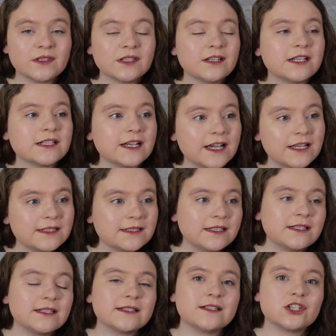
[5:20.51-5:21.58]
Das heißt
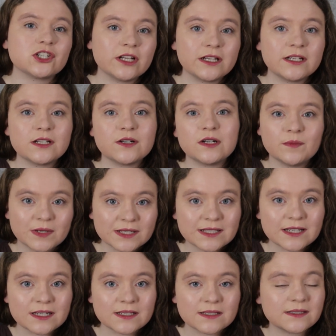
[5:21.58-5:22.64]
nicht, dass der schlechter oder
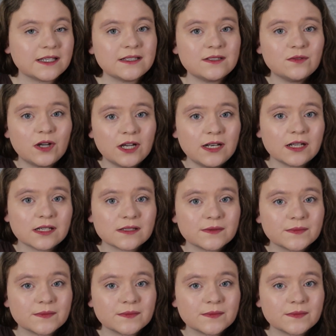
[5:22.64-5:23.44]
besser ist. Der ist nur anders.